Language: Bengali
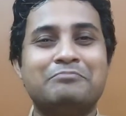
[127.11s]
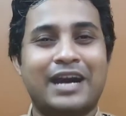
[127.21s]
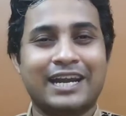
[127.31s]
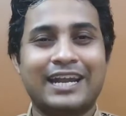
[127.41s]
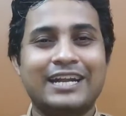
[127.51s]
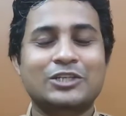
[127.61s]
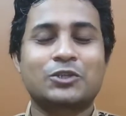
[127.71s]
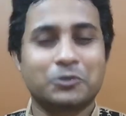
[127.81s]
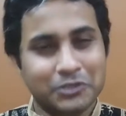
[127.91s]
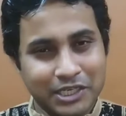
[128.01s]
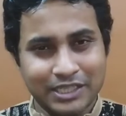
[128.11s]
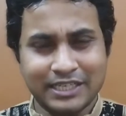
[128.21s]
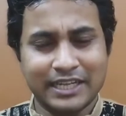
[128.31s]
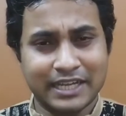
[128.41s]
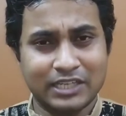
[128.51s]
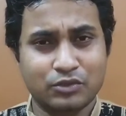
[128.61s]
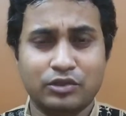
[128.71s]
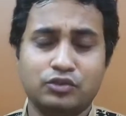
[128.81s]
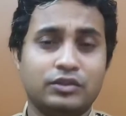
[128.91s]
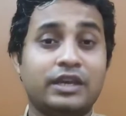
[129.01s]
বাংলার সংস্কৃতি নিয়ে কাজ
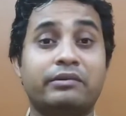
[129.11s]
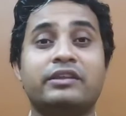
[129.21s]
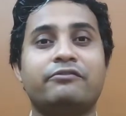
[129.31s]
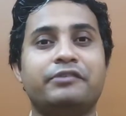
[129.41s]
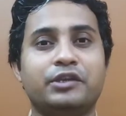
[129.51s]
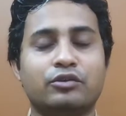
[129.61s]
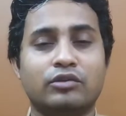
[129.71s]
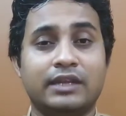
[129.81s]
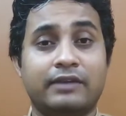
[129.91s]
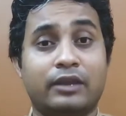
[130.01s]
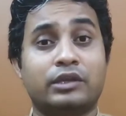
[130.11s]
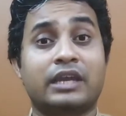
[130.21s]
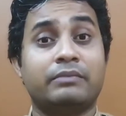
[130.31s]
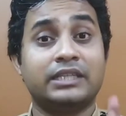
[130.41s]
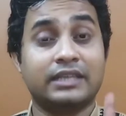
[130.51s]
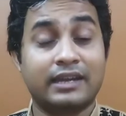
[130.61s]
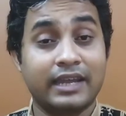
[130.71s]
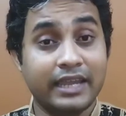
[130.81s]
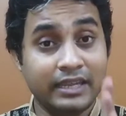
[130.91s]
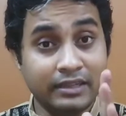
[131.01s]
করি যদি আমাদের ভিডিওগুলি ভালো থাকে বা যারা
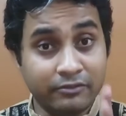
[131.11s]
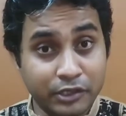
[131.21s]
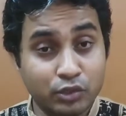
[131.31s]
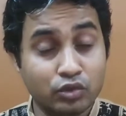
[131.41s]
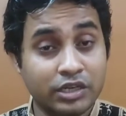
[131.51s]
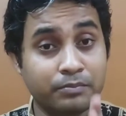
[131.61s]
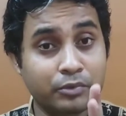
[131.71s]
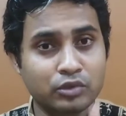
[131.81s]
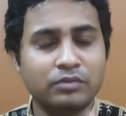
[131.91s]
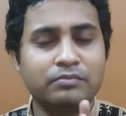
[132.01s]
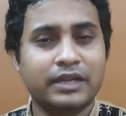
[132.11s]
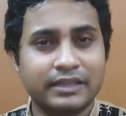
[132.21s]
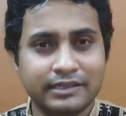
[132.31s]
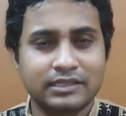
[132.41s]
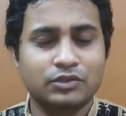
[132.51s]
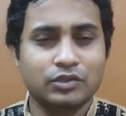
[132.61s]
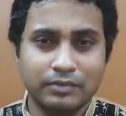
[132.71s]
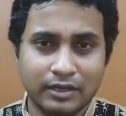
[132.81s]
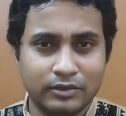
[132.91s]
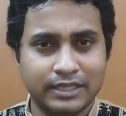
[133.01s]
এই ভিডিওটি প্রথমবার দেখছেন যদি
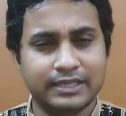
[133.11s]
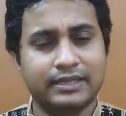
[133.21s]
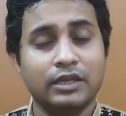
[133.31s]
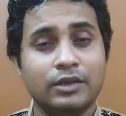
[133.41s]
ভালো লেগে থাকে